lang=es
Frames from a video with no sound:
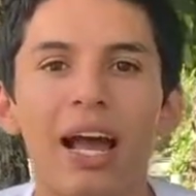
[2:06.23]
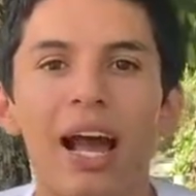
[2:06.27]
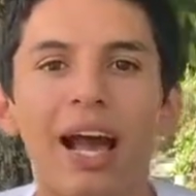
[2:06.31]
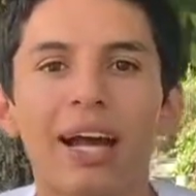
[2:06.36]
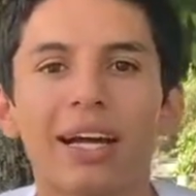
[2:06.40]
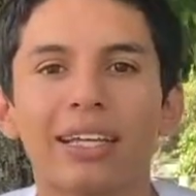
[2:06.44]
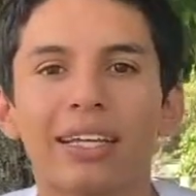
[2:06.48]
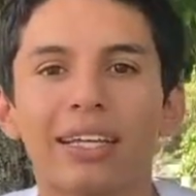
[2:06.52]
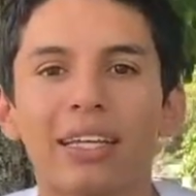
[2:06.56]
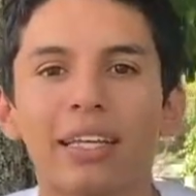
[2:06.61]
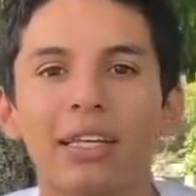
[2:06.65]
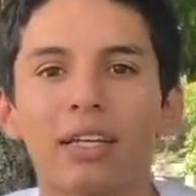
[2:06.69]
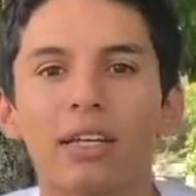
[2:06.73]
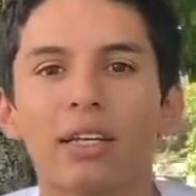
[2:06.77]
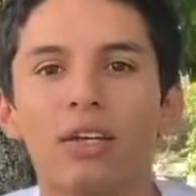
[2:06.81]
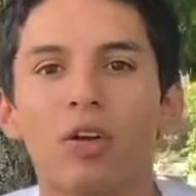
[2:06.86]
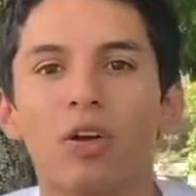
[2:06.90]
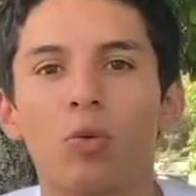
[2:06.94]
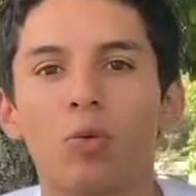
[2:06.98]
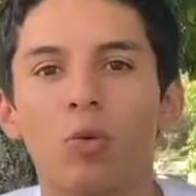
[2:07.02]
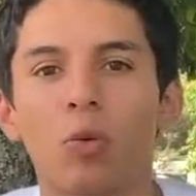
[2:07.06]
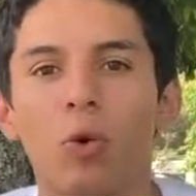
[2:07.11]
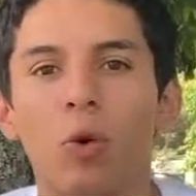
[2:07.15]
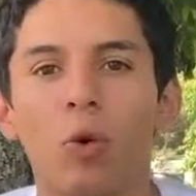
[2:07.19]
Aquí
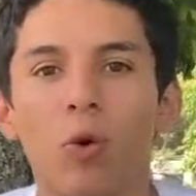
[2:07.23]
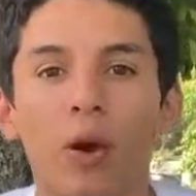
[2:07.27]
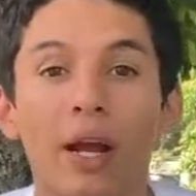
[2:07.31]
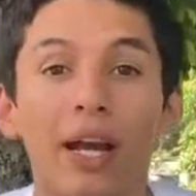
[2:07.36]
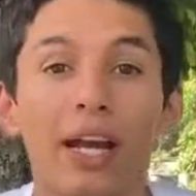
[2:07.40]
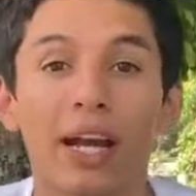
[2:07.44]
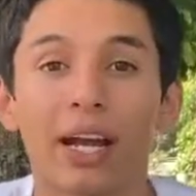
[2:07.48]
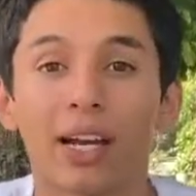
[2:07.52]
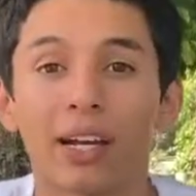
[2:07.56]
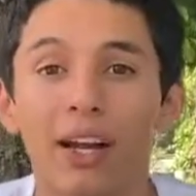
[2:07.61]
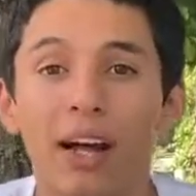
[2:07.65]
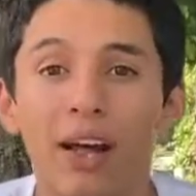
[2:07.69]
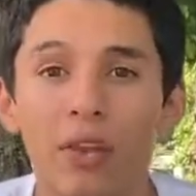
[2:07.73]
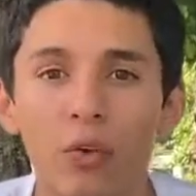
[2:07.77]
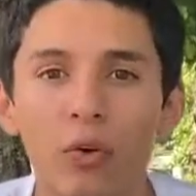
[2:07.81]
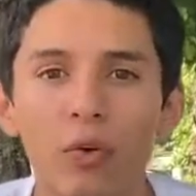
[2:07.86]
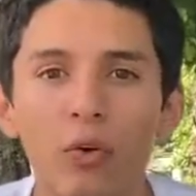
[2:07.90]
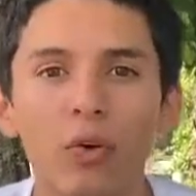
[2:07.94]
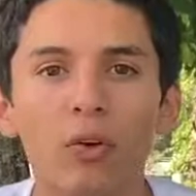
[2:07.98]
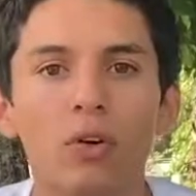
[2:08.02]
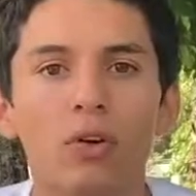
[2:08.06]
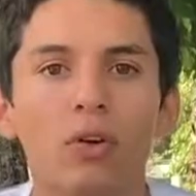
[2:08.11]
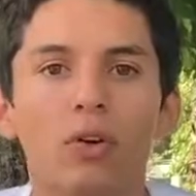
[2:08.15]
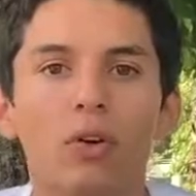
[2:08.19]
como
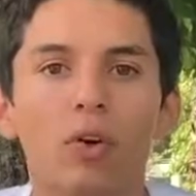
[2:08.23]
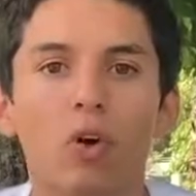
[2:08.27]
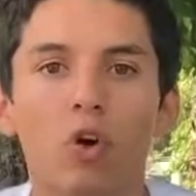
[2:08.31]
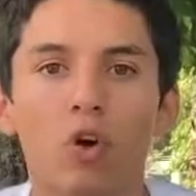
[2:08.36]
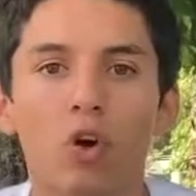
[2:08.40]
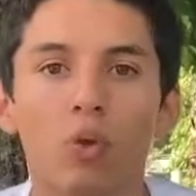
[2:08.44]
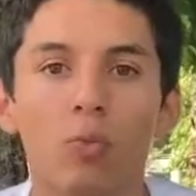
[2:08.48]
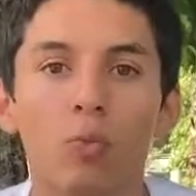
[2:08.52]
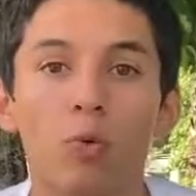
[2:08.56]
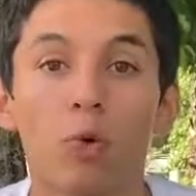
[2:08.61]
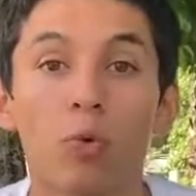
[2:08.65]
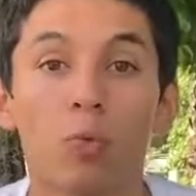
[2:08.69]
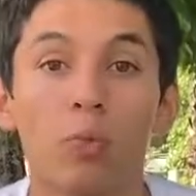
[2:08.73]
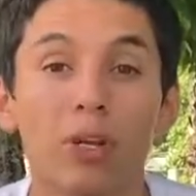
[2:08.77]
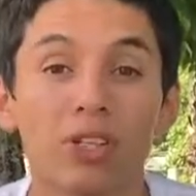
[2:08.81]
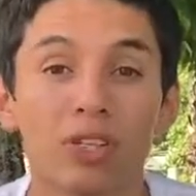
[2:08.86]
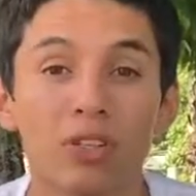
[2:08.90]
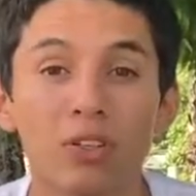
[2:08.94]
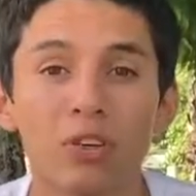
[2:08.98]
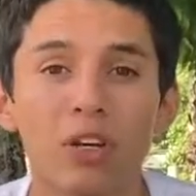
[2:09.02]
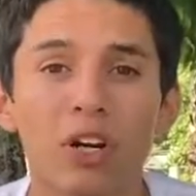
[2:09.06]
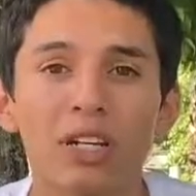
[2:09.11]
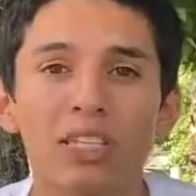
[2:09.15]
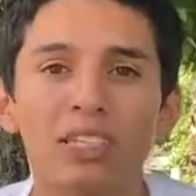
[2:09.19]
encargado o como
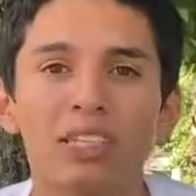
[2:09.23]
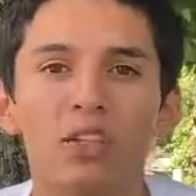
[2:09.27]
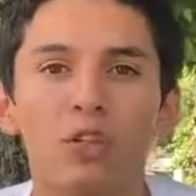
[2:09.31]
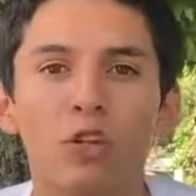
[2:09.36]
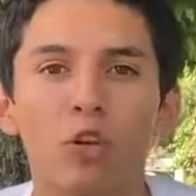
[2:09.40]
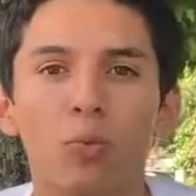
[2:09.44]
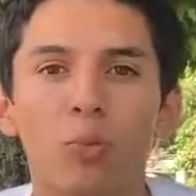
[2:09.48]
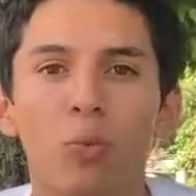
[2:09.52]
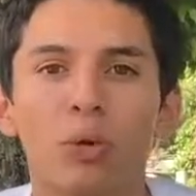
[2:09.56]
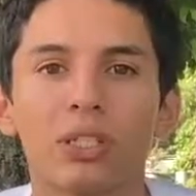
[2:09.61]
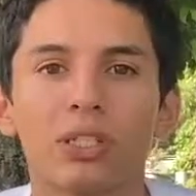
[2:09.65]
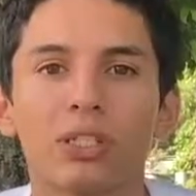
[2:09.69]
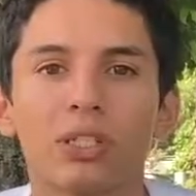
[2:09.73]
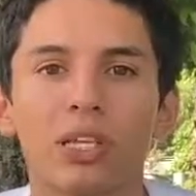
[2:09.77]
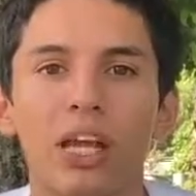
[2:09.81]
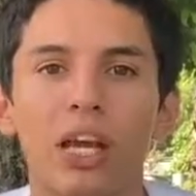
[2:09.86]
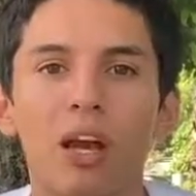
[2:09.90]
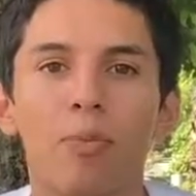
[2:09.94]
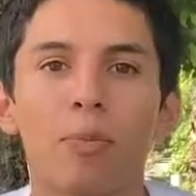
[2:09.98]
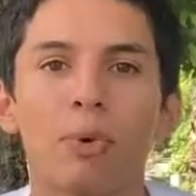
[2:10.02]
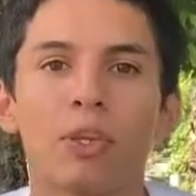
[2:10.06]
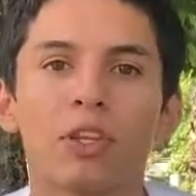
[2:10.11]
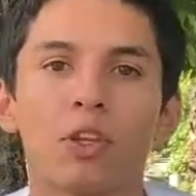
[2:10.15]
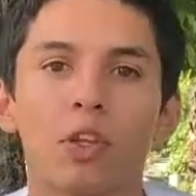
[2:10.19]
parte del organizador, pues
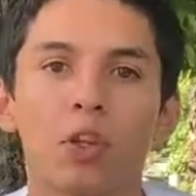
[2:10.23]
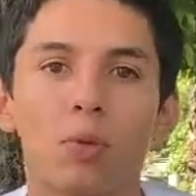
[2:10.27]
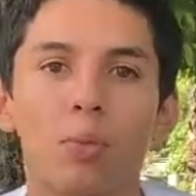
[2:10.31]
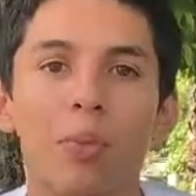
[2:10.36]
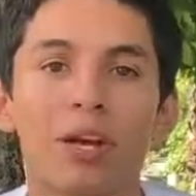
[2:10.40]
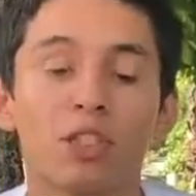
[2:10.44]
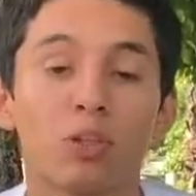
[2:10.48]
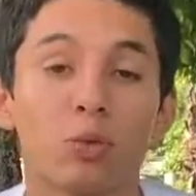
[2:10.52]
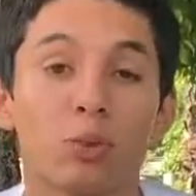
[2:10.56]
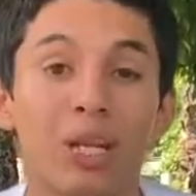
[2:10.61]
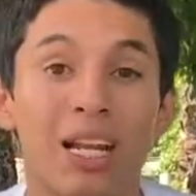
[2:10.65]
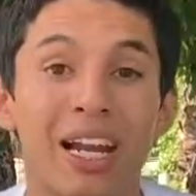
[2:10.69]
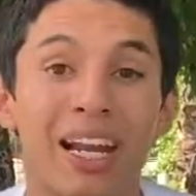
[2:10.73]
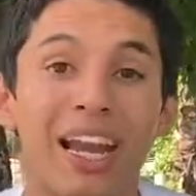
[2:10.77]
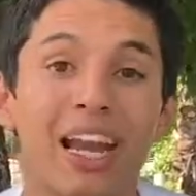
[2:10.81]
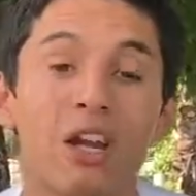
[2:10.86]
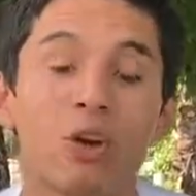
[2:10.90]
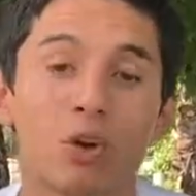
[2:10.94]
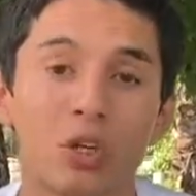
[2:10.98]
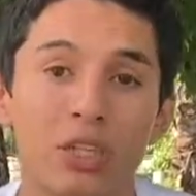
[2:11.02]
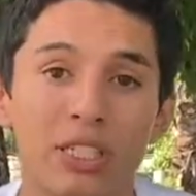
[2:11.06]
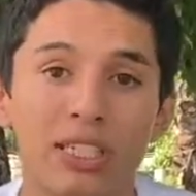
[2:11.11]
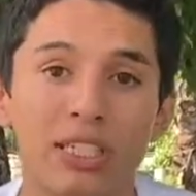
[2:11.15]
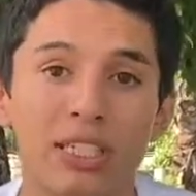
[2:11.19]
he aprendido más sobre el área de
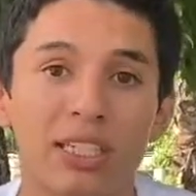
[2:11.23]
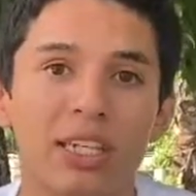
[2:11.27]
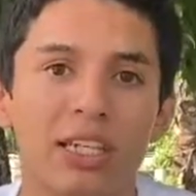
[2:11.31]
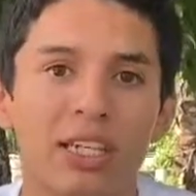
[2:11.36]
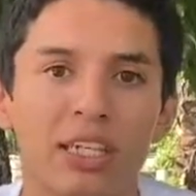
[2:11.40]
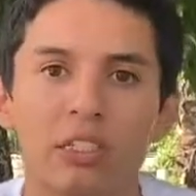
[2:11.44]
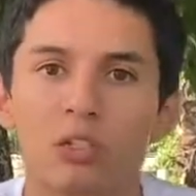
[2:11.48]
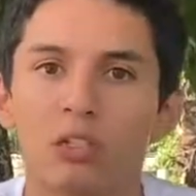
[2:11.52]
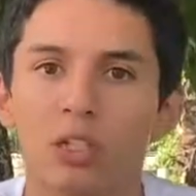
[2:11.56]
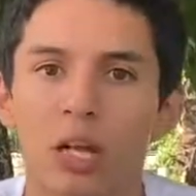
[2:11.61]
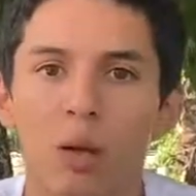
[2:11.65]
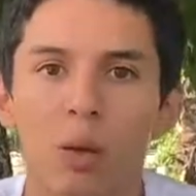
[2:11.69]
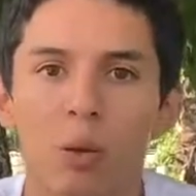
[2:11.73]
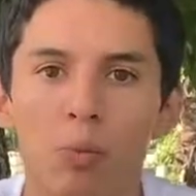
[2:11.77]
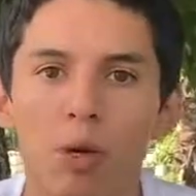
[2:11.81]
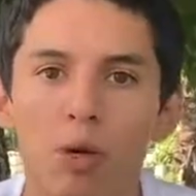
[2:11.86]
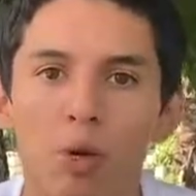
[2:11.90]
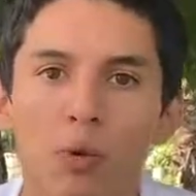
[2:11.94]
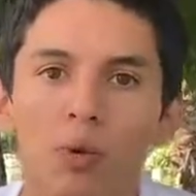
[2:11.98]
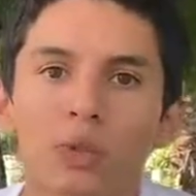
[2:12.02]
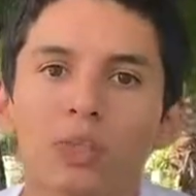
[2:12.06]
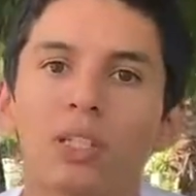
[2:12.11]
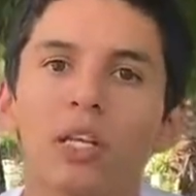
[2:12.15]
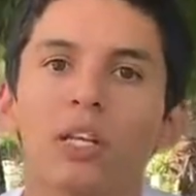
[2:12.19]
logística, que es lo que a mí me
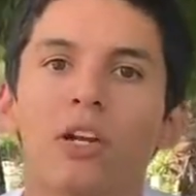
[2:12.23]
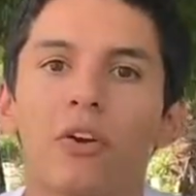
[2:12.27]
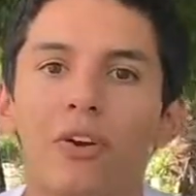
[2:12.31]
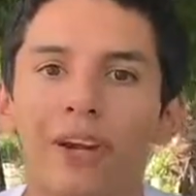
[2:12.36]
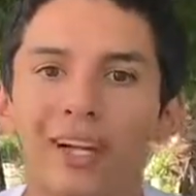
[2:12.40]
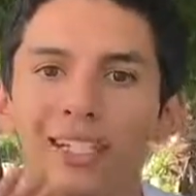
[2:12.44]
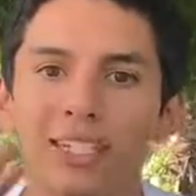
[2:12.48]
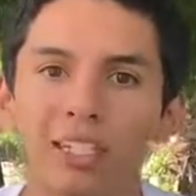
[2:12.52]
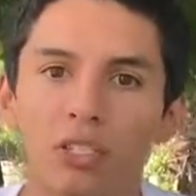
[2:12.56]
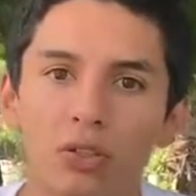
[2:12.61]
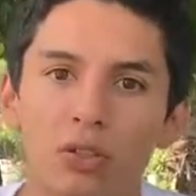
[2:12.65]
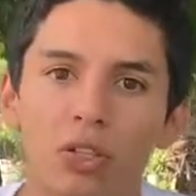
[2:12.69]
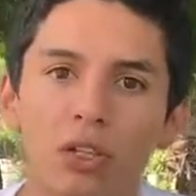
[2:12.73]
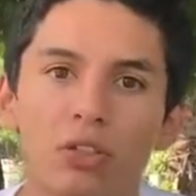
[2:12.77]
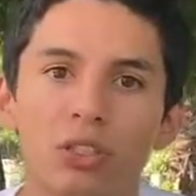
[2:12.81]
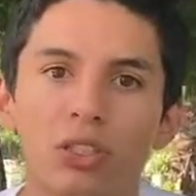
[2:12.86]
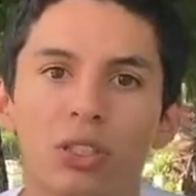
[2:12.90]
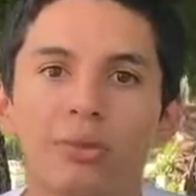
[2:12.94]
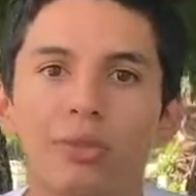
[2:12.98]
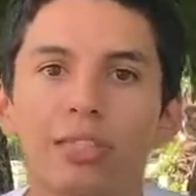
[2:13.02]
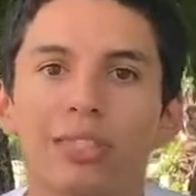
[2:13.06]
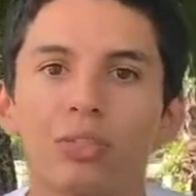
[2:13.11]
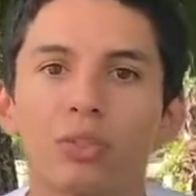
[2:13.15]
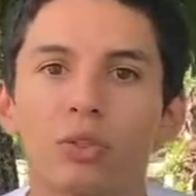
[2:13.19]
gusta, la organización de
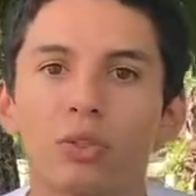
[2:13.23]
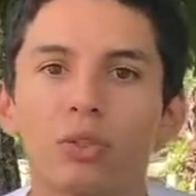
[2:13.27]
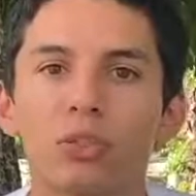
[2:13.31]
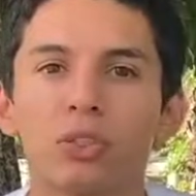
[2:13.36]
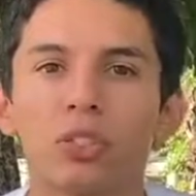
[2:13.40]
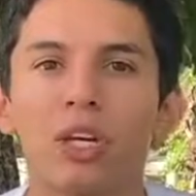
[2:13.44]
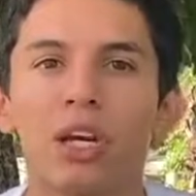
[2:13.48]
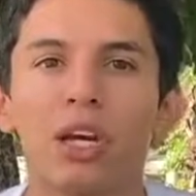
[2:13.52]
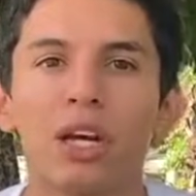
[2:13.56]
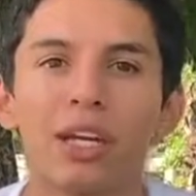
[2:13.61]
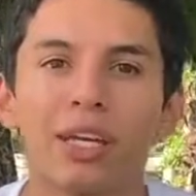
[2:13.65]
los eventos,